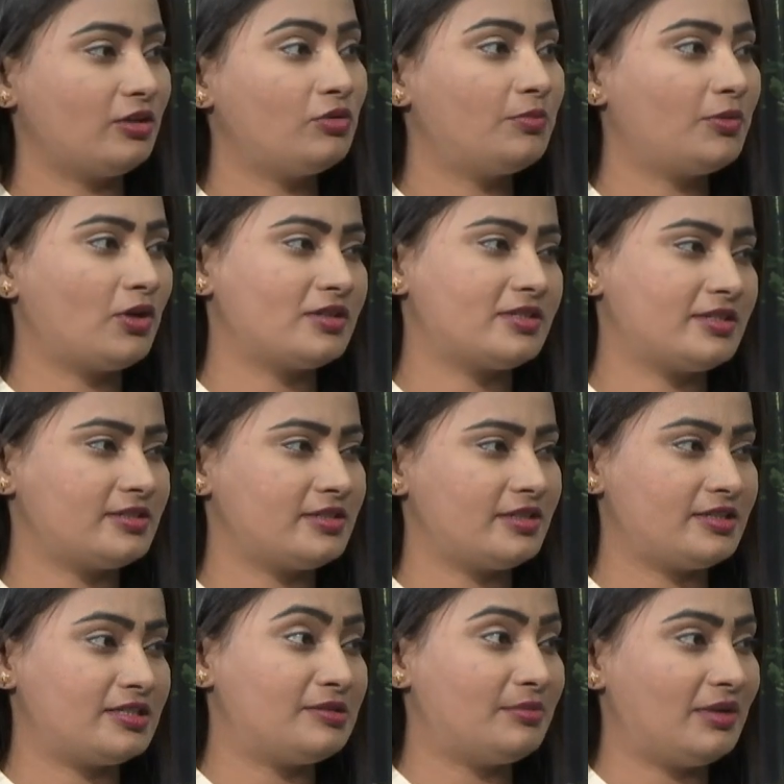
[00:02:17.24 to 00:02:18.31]
ఎక్కువ ప్రాసెస్
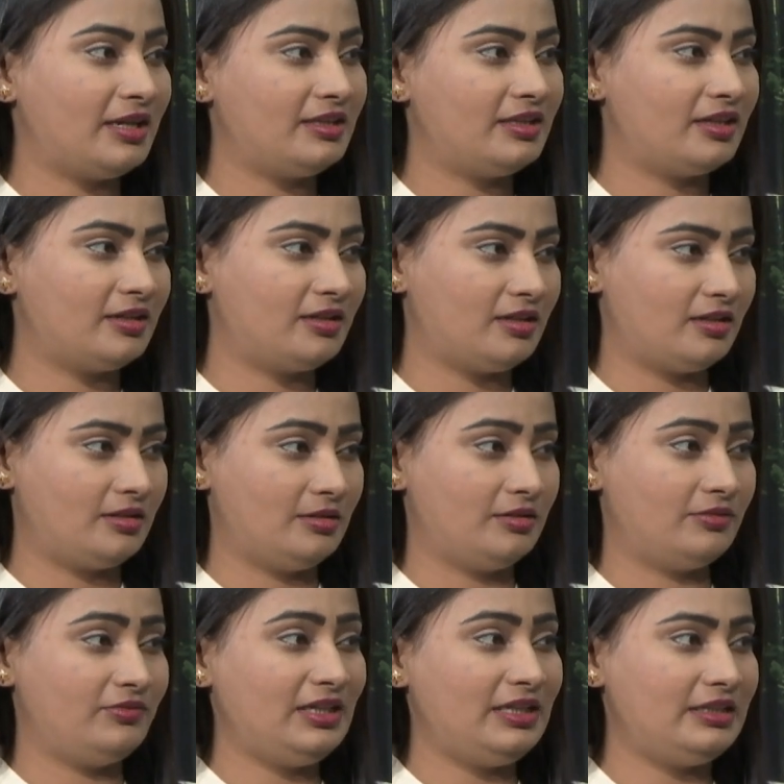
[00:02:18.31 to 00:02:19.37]
చేసి మైదా
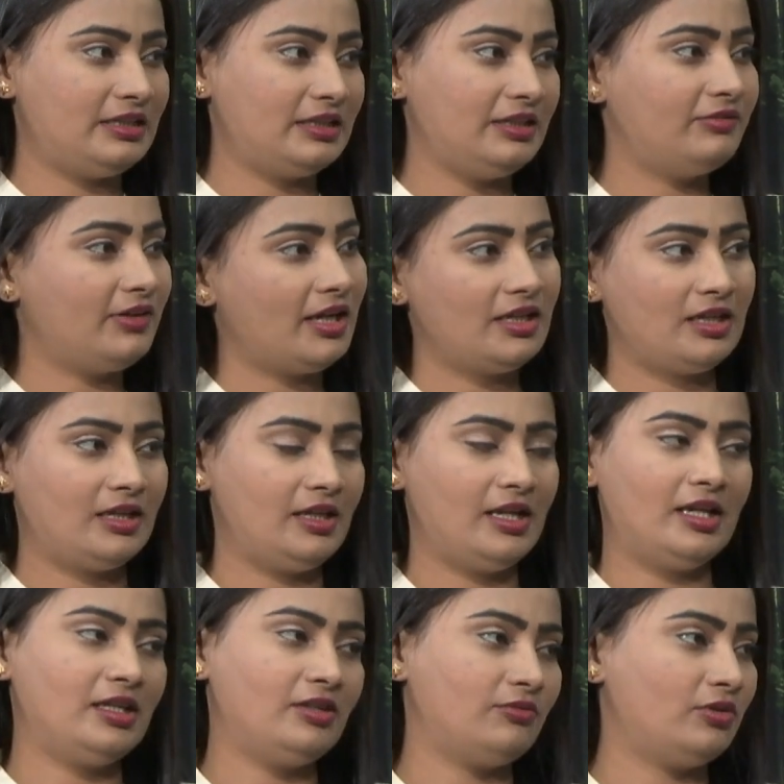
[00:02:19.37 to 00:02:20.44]
వీట్ ఇవా
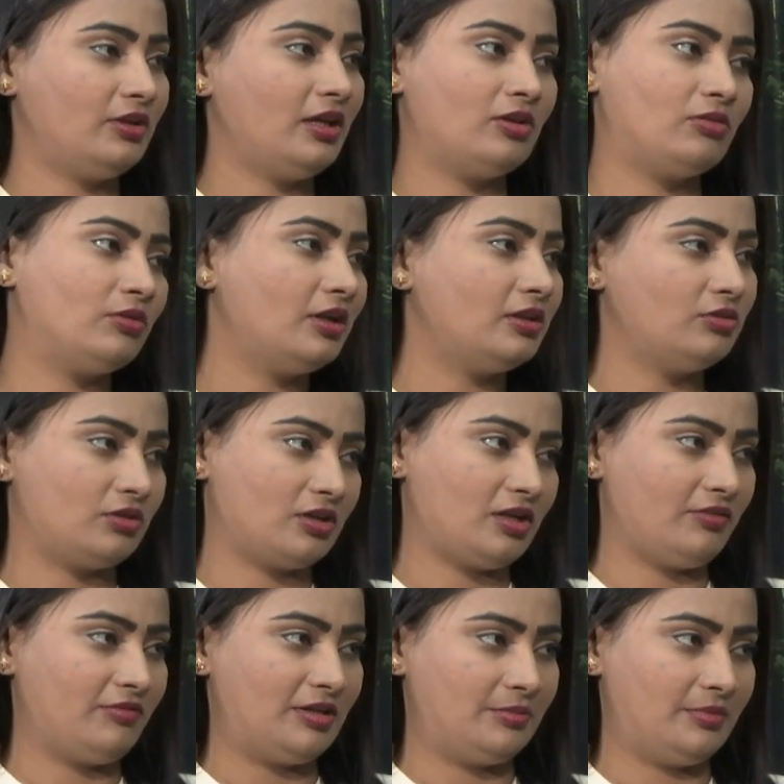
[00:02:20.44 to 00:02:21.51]
ఇలాంటివి కూడా ఎక్కువగా
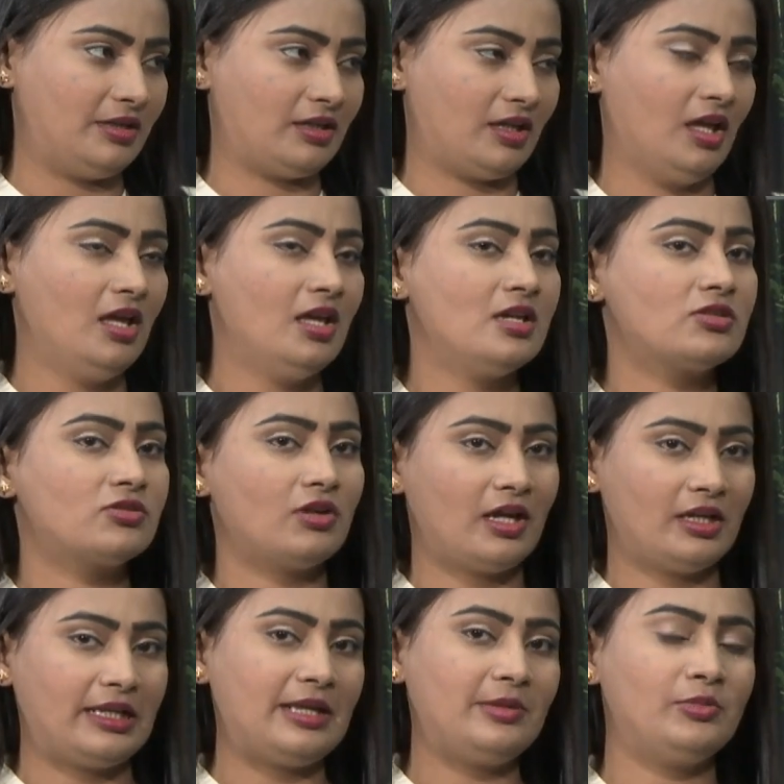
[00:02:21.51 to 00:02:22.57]
దొరకవు అనమాట సో
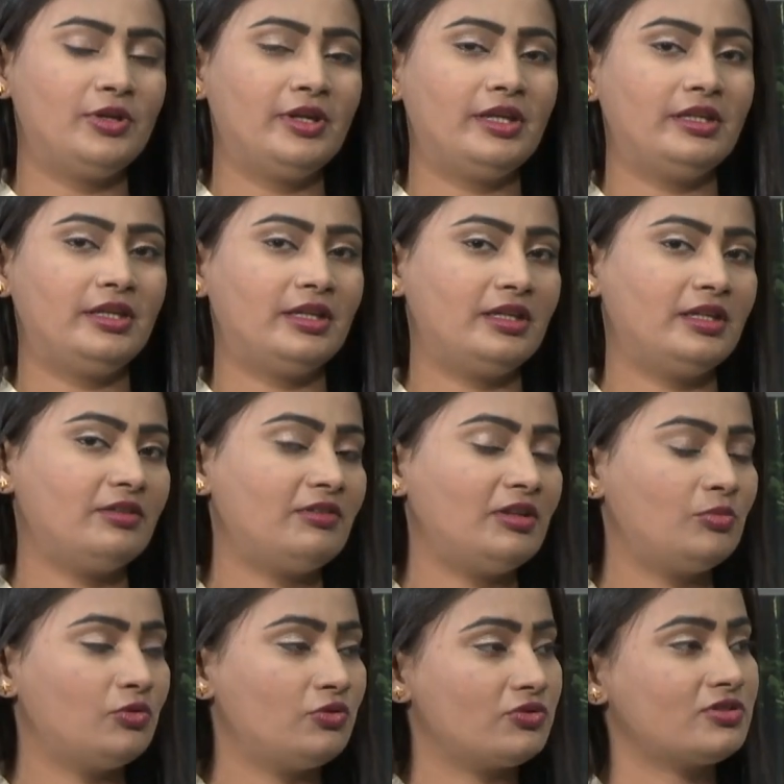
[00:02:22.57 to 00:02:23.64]
hmm. ఆ టైంలో ఏంటి అంటే
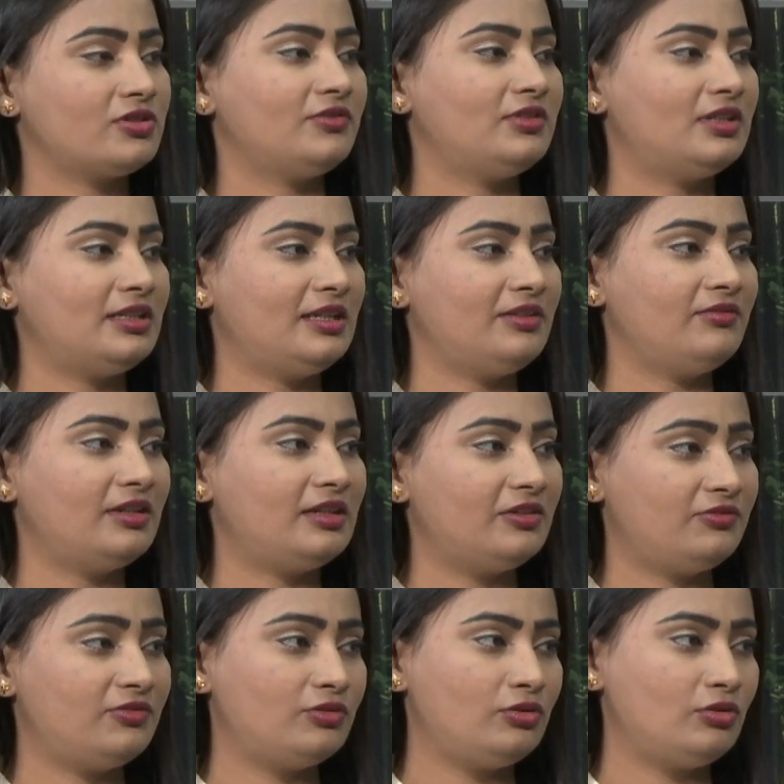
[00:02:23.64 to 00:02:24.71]
వాళ్ళు మోస్ట్ ఆఫ్ ద టైం
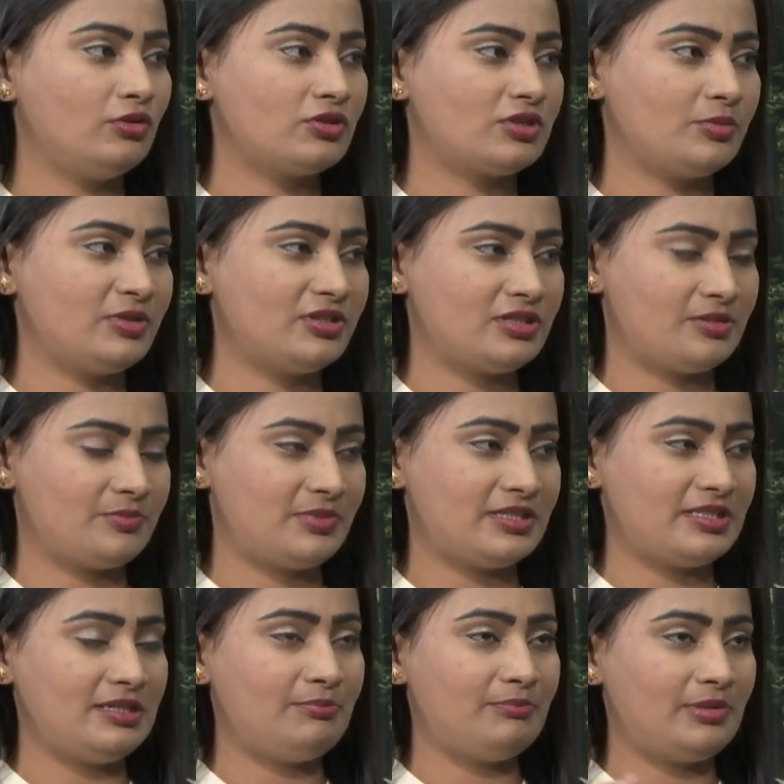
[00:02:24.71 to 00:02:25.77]
వాళ్ళ ఫుడ్ కోసం అని
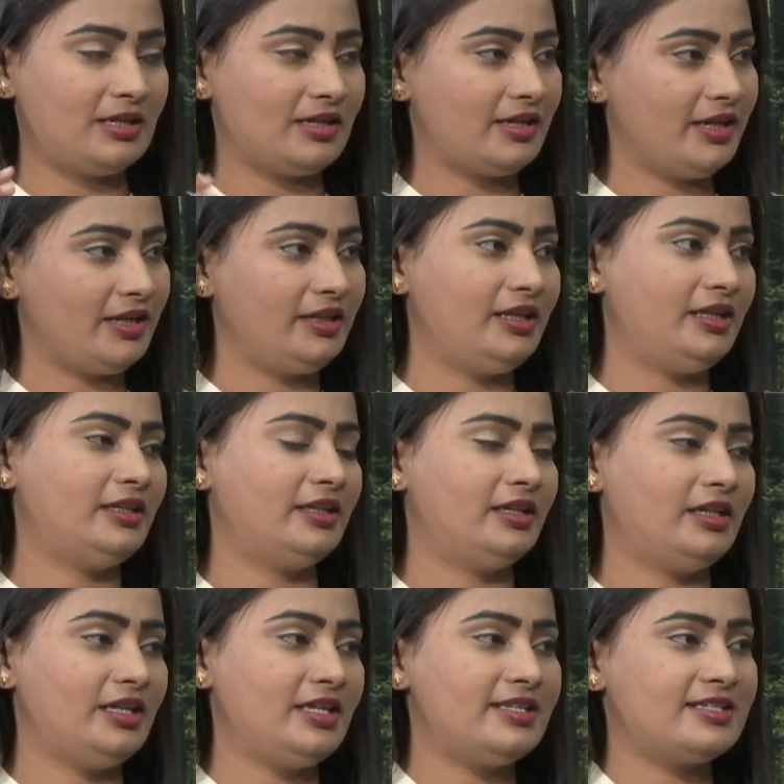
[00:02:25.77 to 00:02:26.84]
చెప్పేసి ప్లక్ అండ్ ఈట్
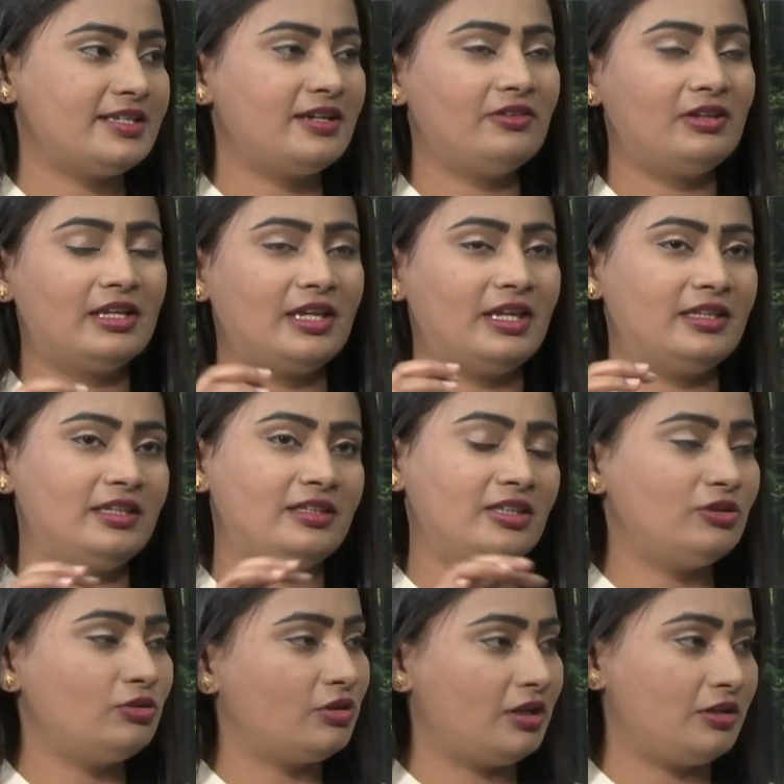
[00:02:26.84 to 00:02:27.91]
అంటే ఈజీగా వాళ్ళకి
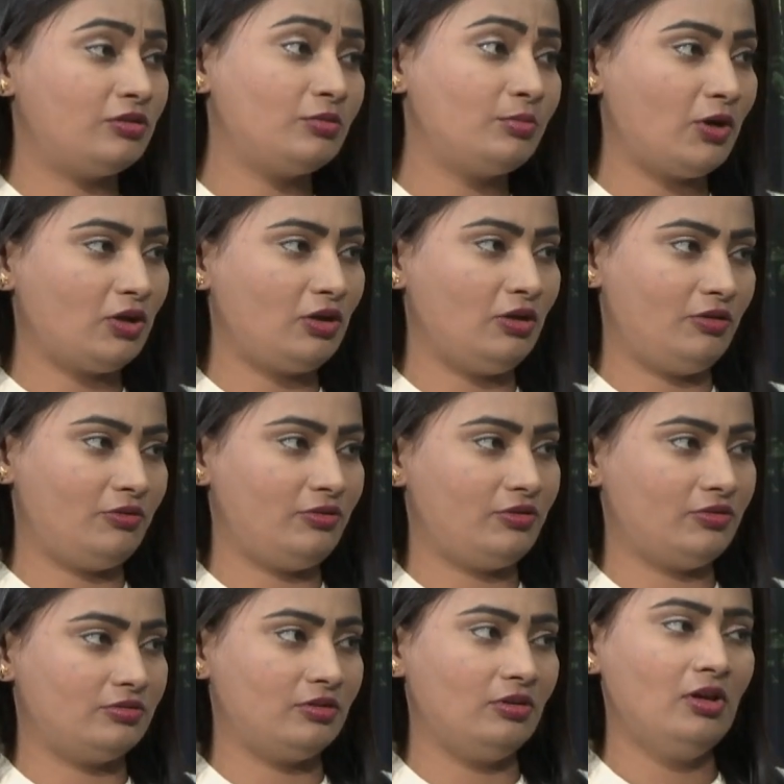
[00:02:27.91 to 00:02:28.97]
ఏదైతే అందుబాటులో
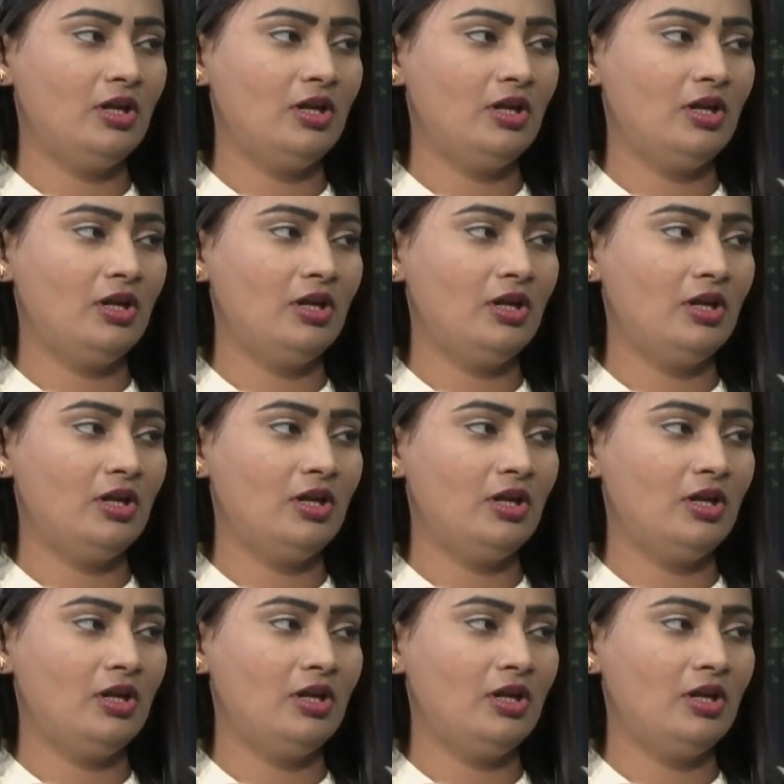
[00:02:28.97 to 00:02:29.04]
ఉంటుందో